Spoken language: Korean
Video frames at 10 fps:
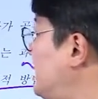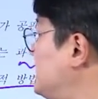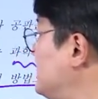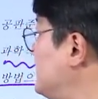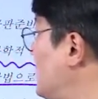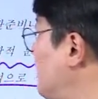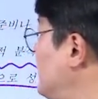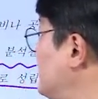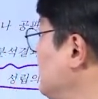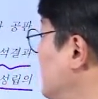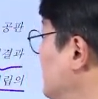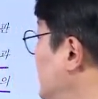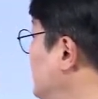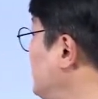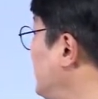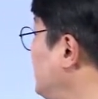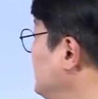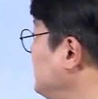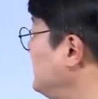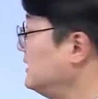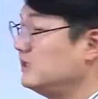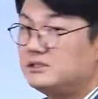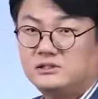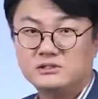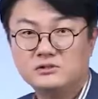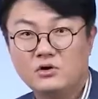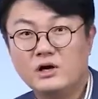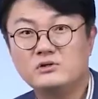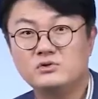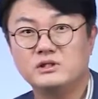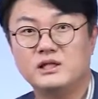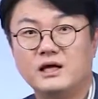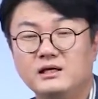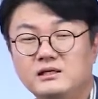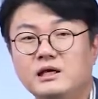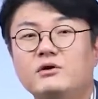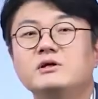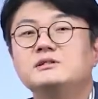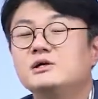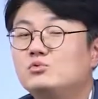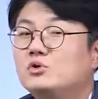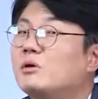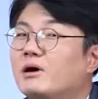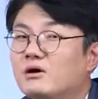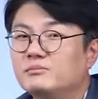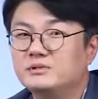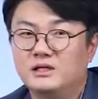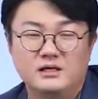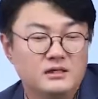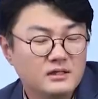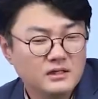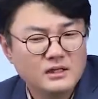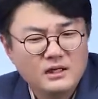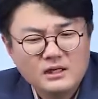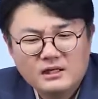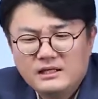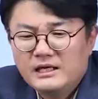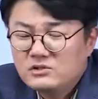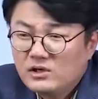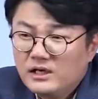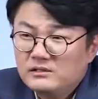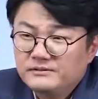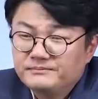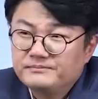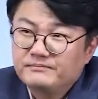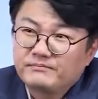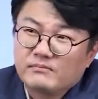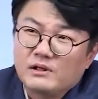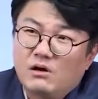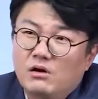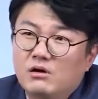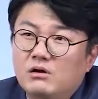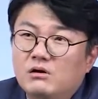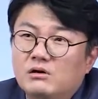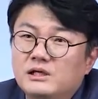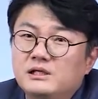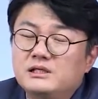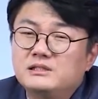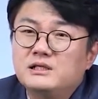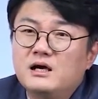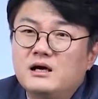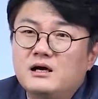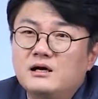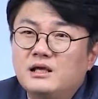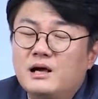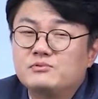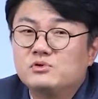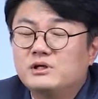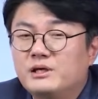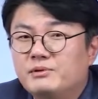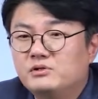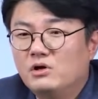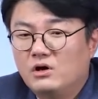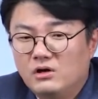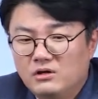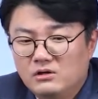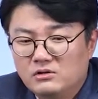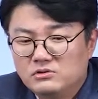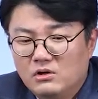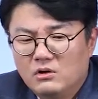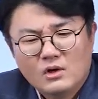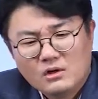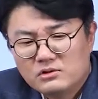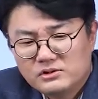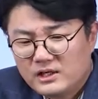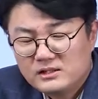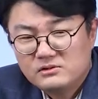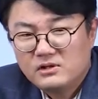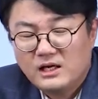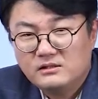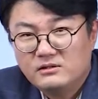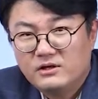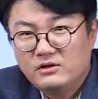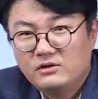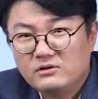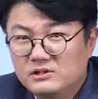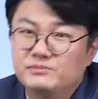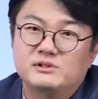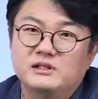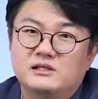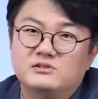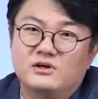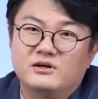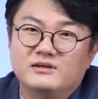진정함이 증명되는 때에는 증거를 할 수 있다. 이게 굉장히 위험한 겁니다. 예전에는 어, 일기장이 압수가 되면요. 이런 거죠. 그거 제가 쓴 거 아닌데요. 그럼 끝났어요.